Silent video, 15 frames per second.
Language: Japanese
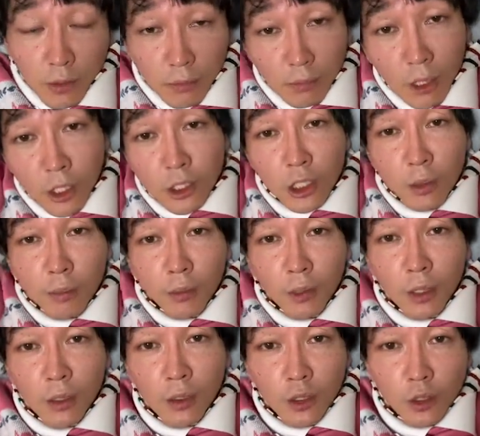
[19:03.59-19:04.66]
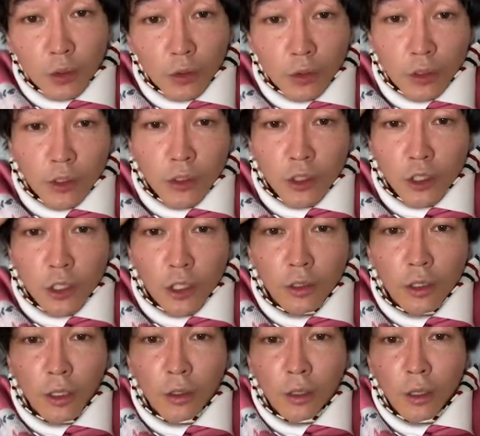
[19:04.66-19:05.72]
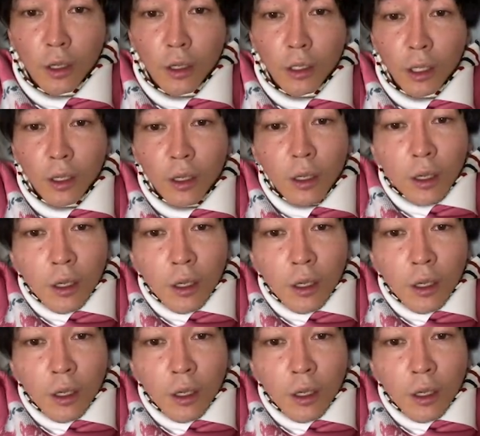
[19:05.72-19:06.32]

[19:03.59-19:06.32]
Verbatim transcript: マジでブラックジョーク通じなくなったからね。